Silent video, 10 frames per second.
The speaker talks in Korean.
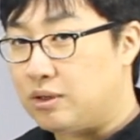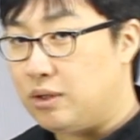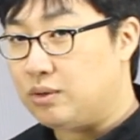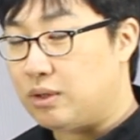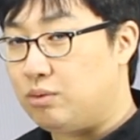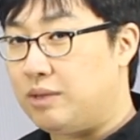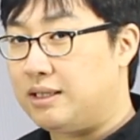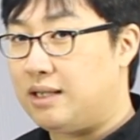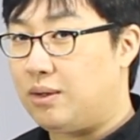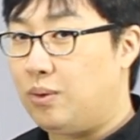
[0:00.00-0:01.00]
명사, 형사
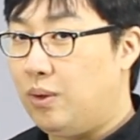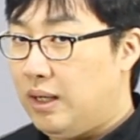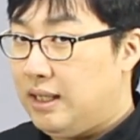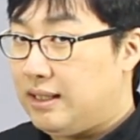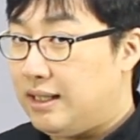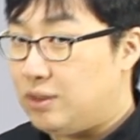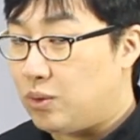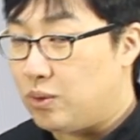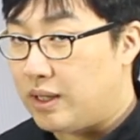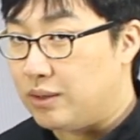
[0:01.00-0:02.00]
구분하지 않고 다
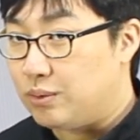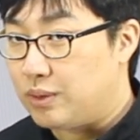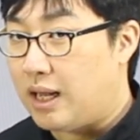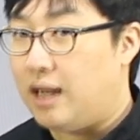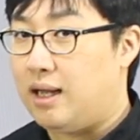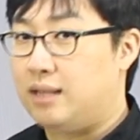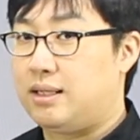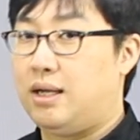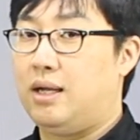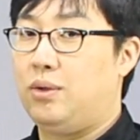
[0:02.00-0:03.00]
적용되는구나.
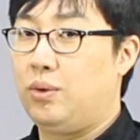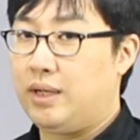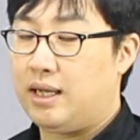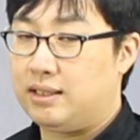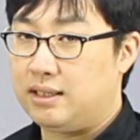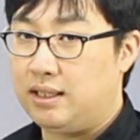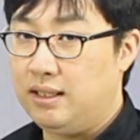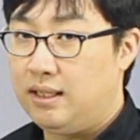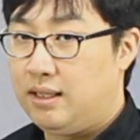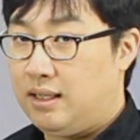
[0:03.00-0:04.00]
자,
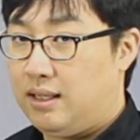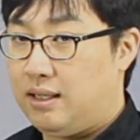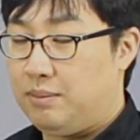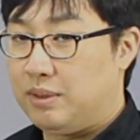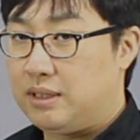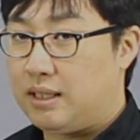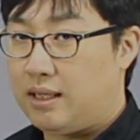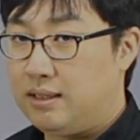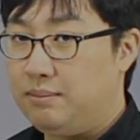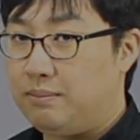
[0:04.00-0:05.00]
여기까지 아, 이번
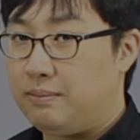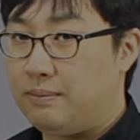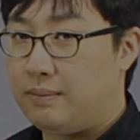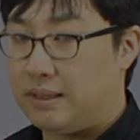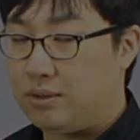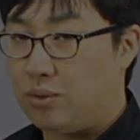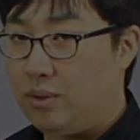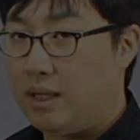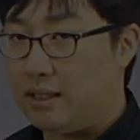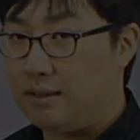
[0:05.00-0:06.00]
시간에는
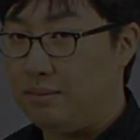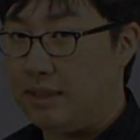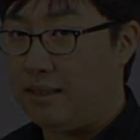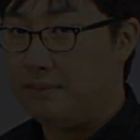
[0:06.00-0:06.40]
마치도록 하겠습니다.